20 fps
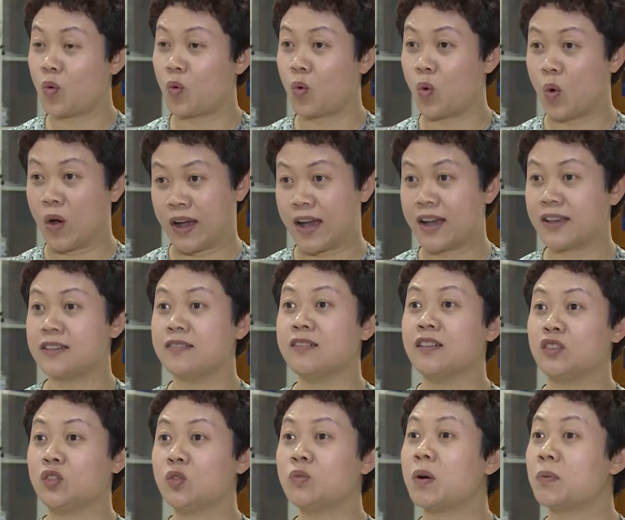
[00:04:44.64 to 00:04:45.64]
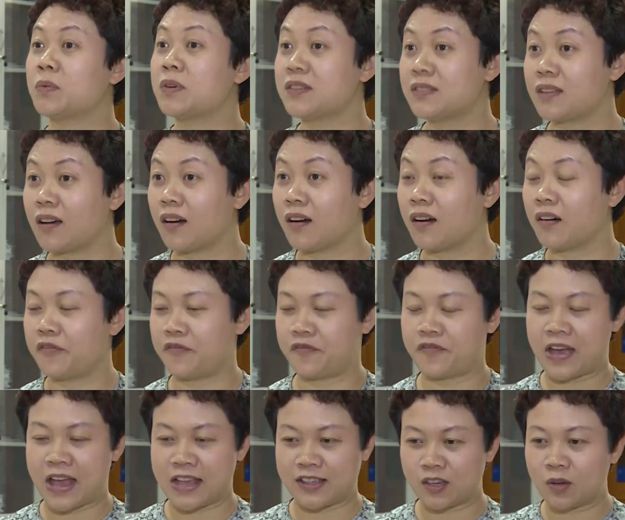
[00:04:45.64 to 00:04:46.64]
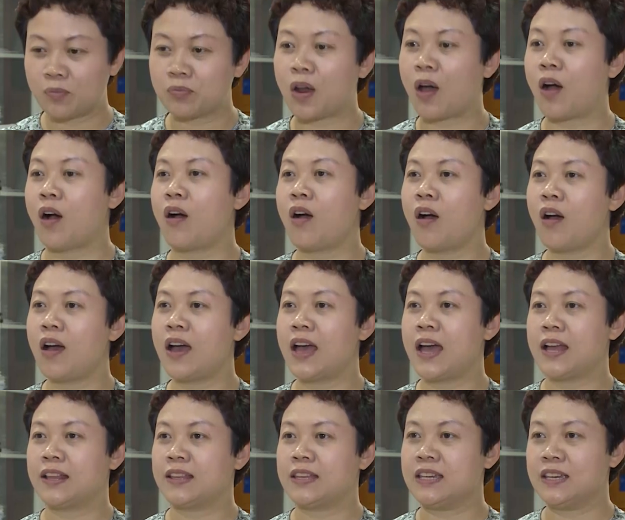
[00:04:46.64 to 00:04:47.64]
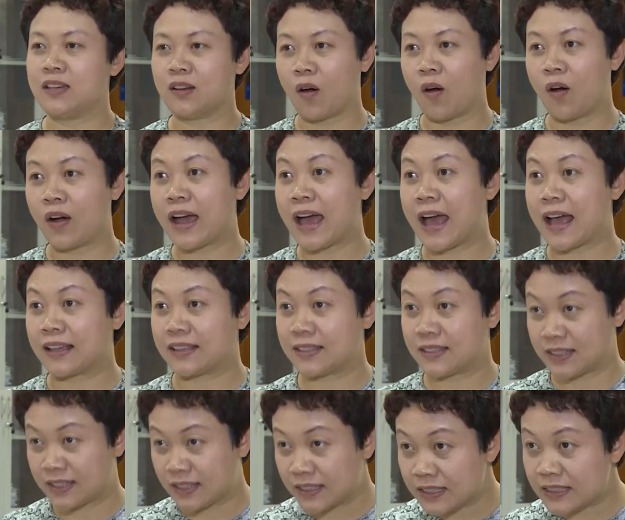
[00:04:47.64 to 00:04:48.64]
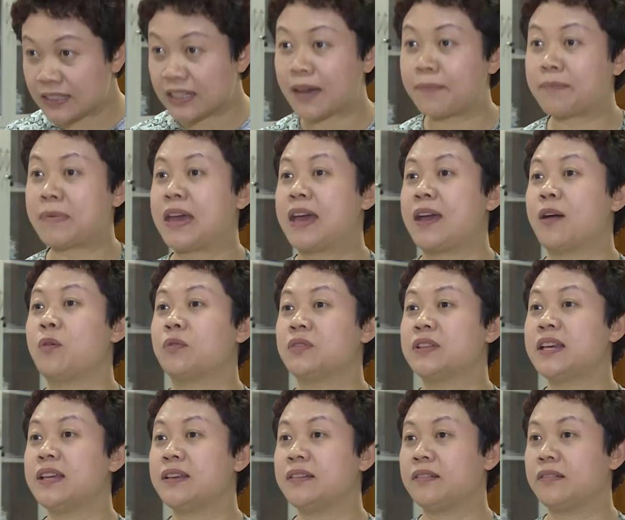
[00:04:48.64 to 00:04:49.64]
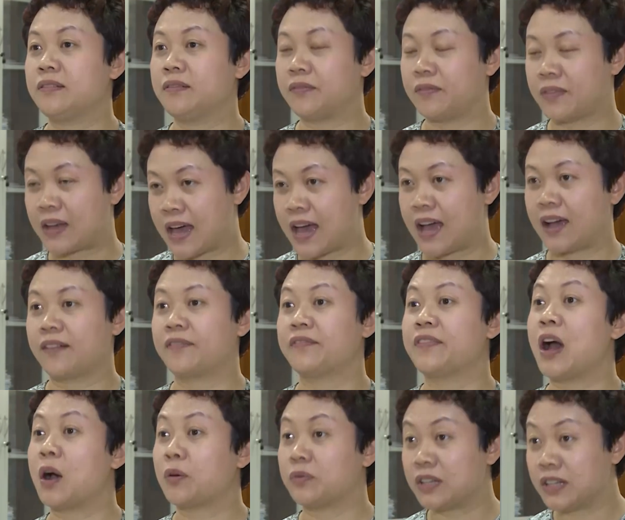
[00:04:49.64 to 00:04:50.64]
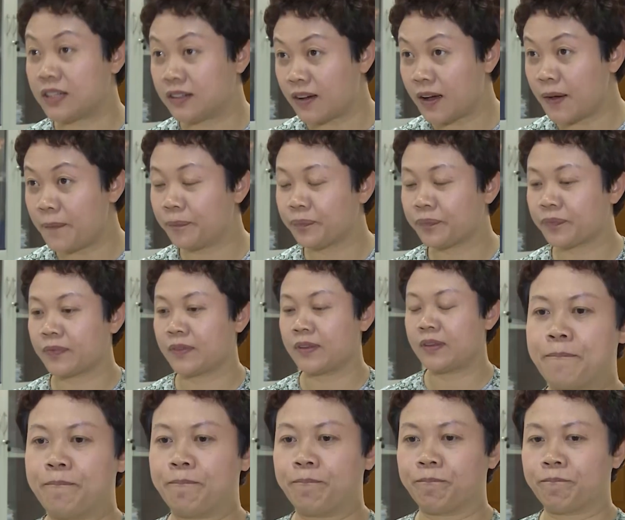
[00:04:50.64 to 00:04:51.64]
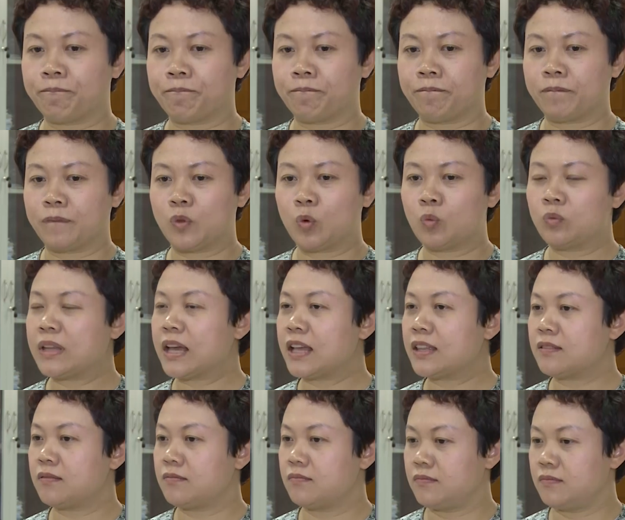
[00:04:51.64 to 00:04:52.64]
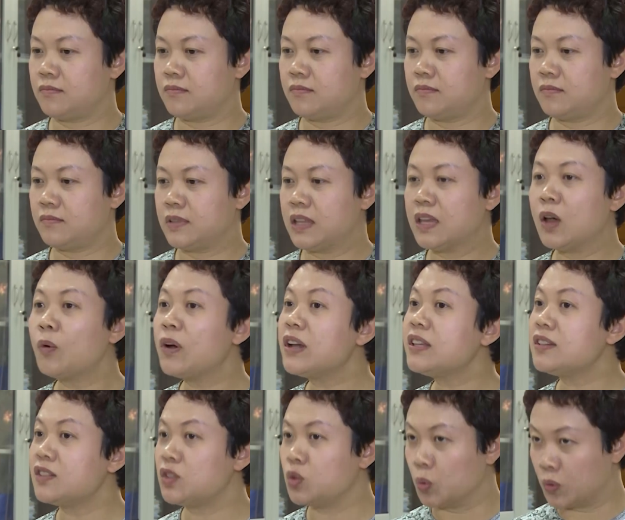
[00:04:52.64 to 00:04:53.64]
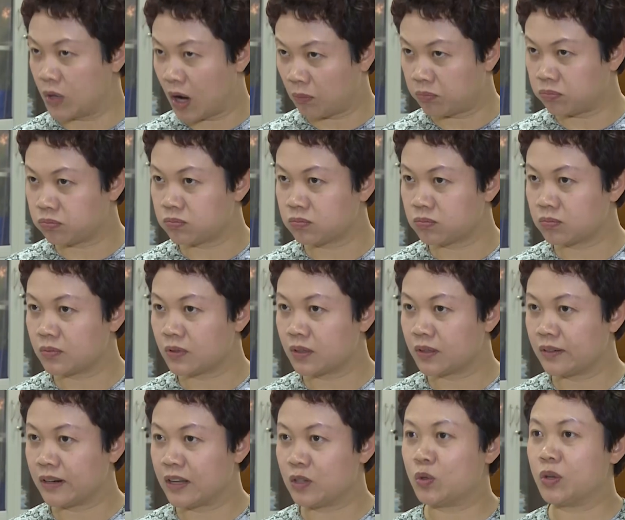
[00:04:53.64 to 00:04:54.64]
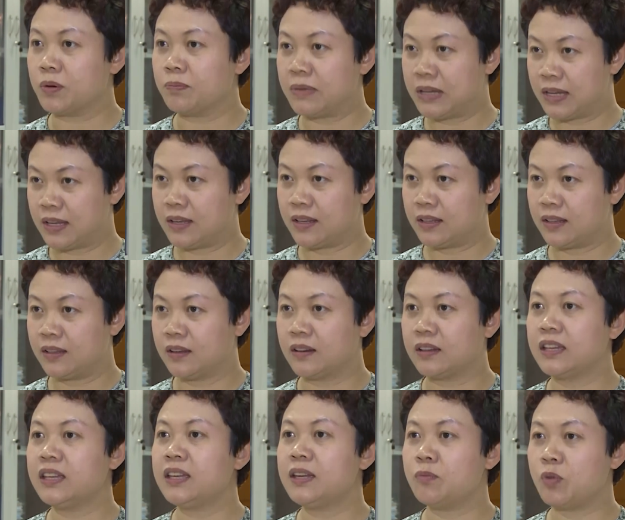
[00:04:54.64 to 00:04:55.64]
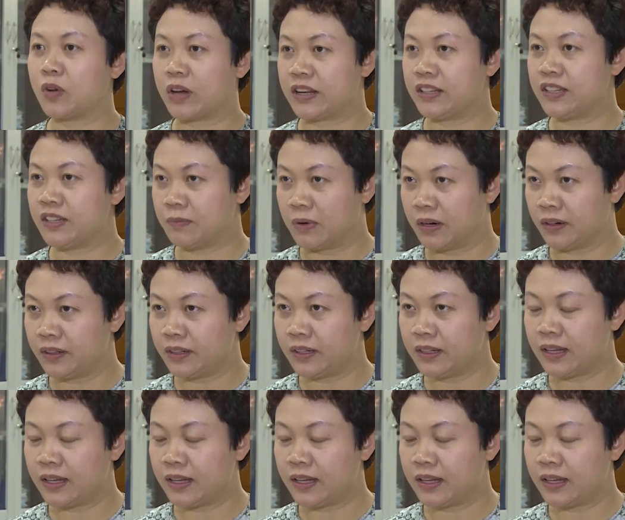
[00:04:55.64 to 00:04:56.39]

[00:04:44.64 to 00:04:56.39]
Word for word: của các trường trung học cơ sở và trong đó thì có cả cha mẹ học sinh và và học sinh nữa chúng ta thiếu cái sự chủ động để chuẩn bị thực thi một cái gì mới